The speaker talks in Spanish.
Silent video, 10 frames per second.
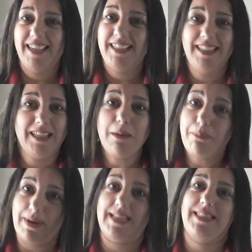¿Y qué
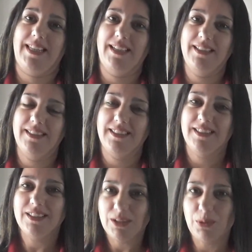pasa
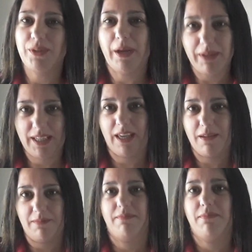una vez
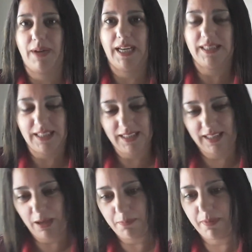que baten,
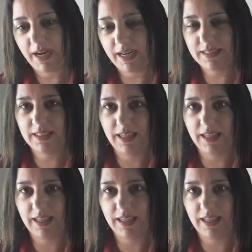que esparcen,